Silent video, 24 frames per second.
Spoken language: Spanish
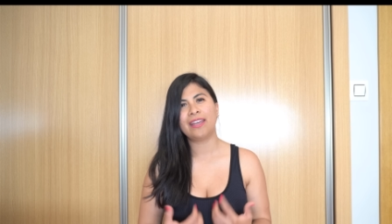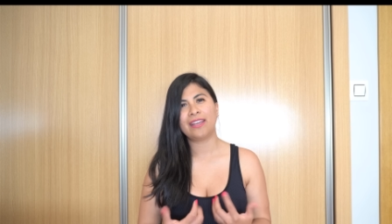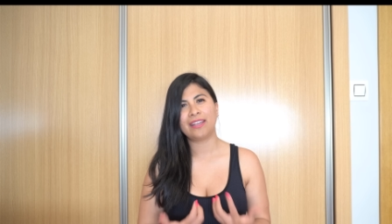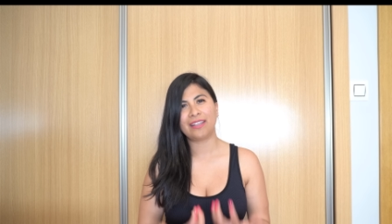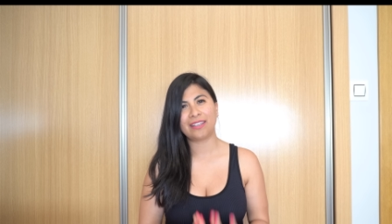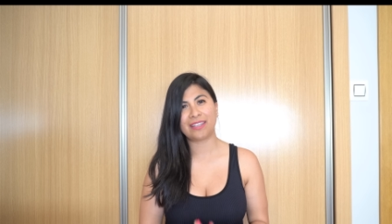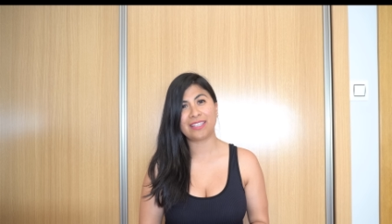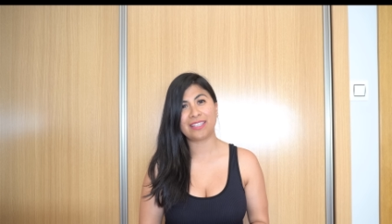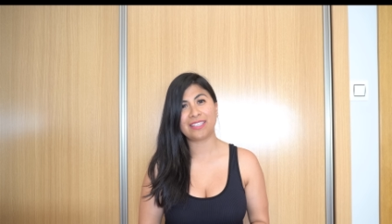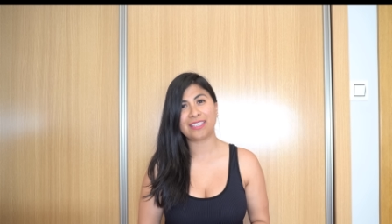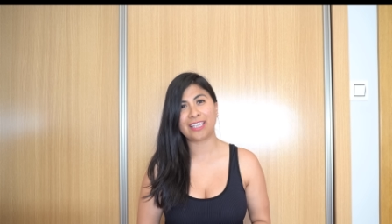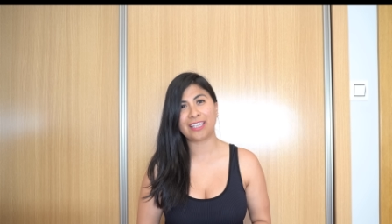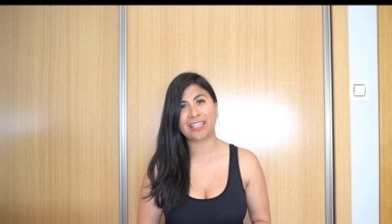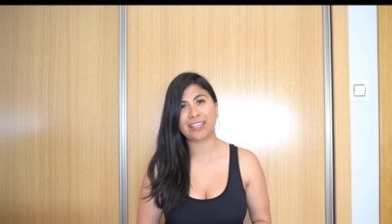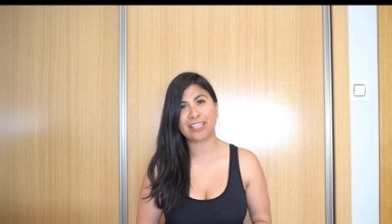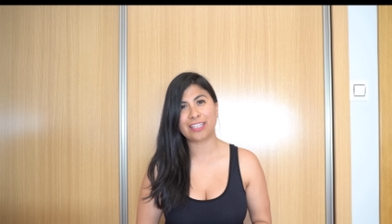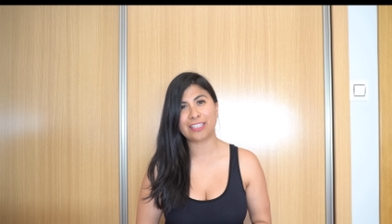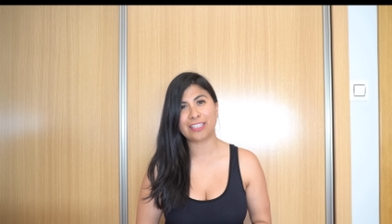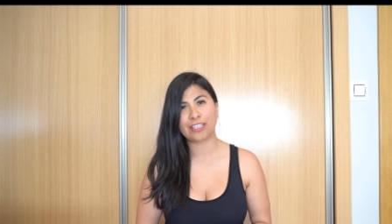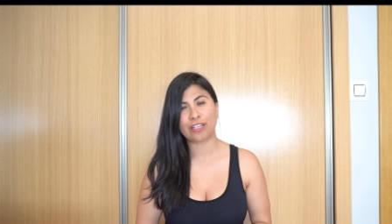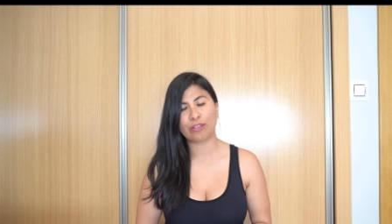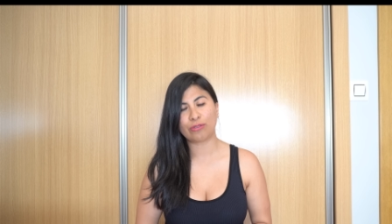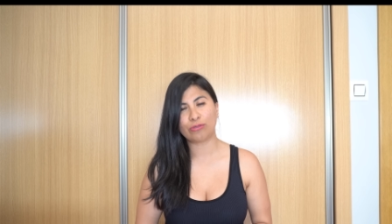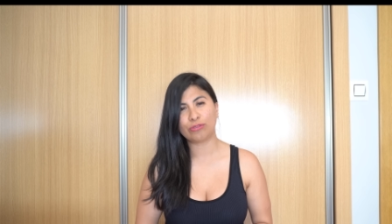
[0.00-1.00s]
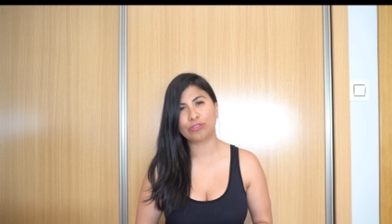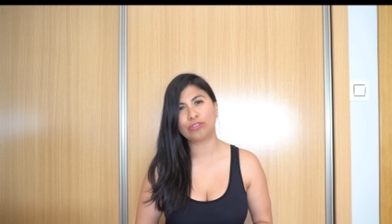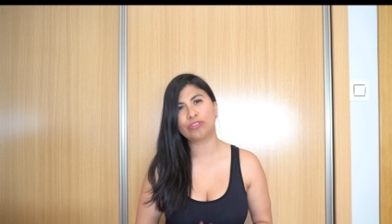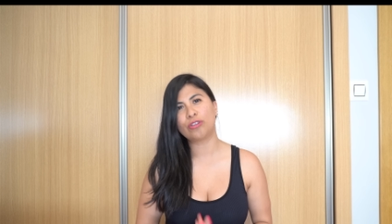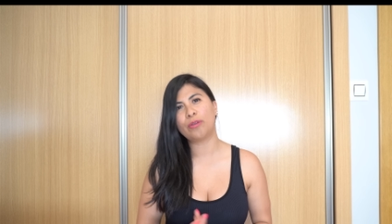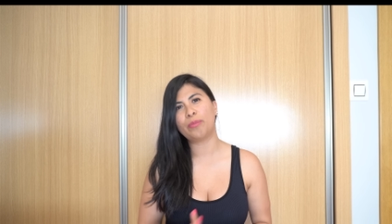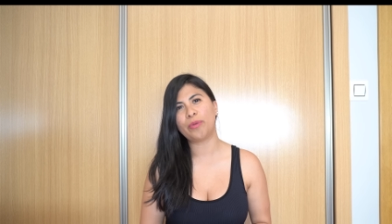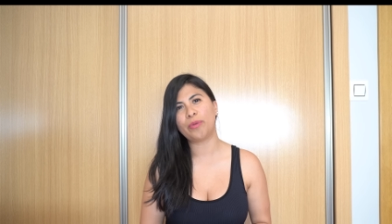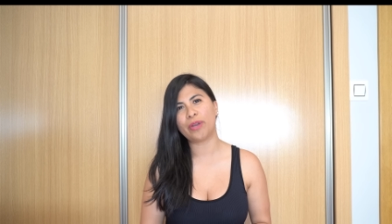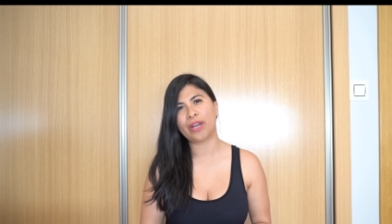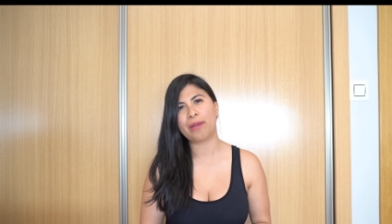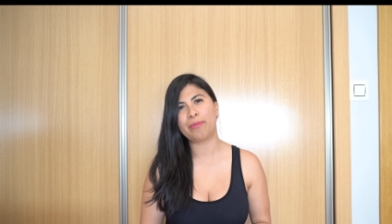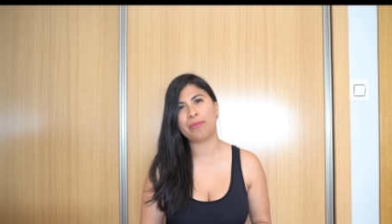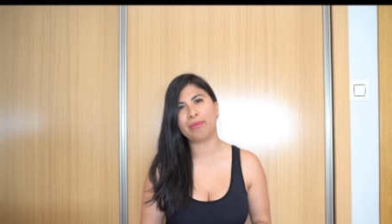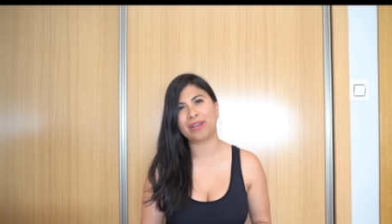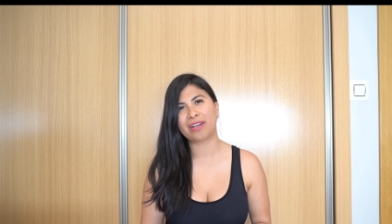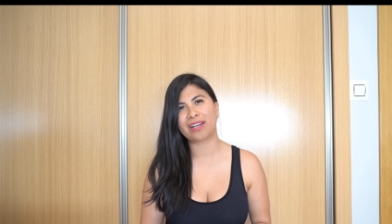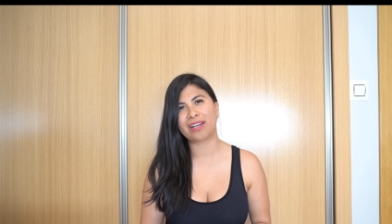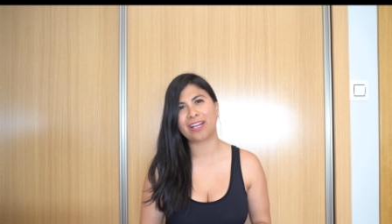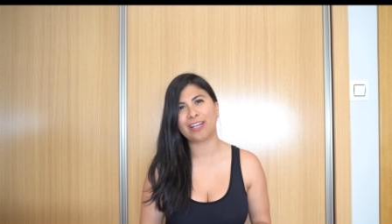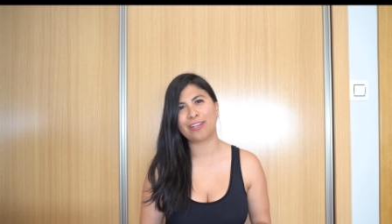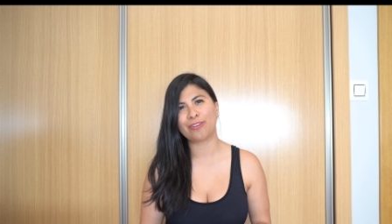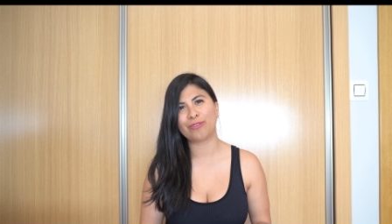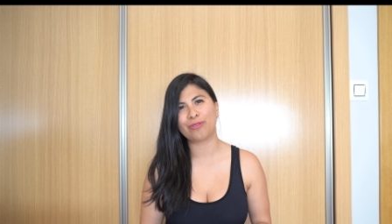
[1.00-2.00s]
y te sientas a gusto por
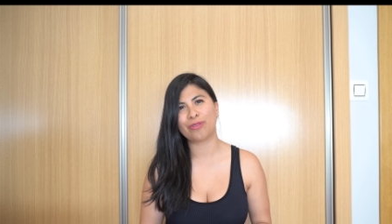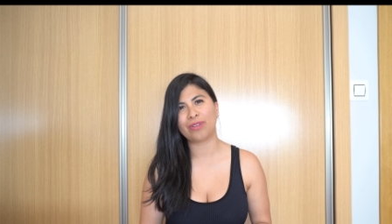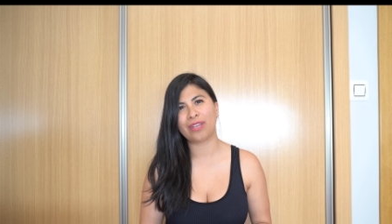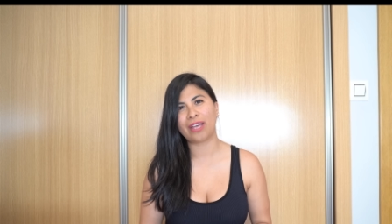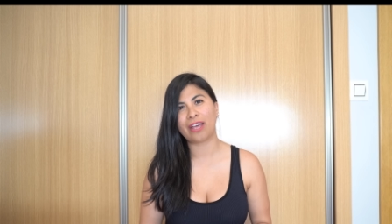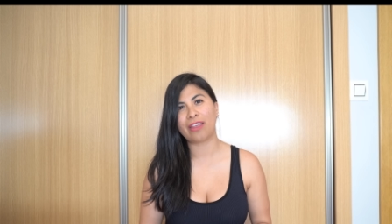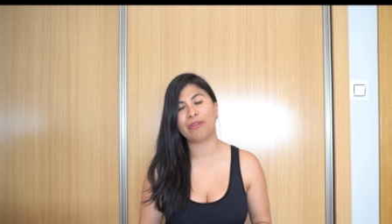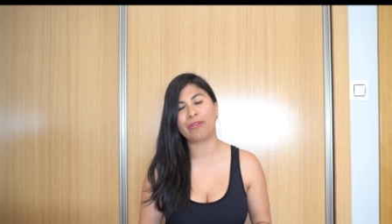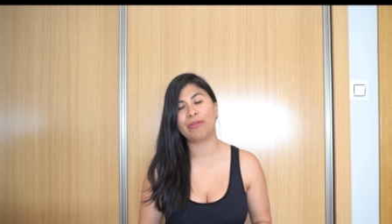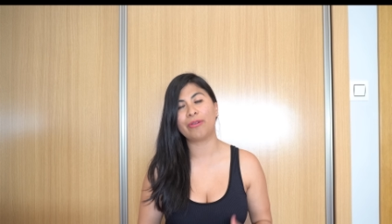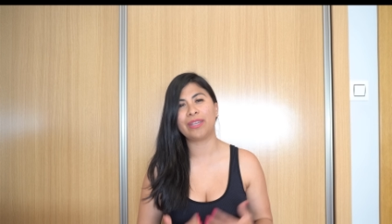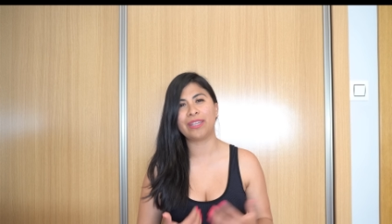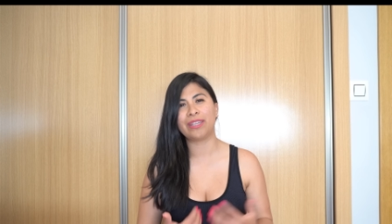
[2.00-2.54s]
haberla ayudado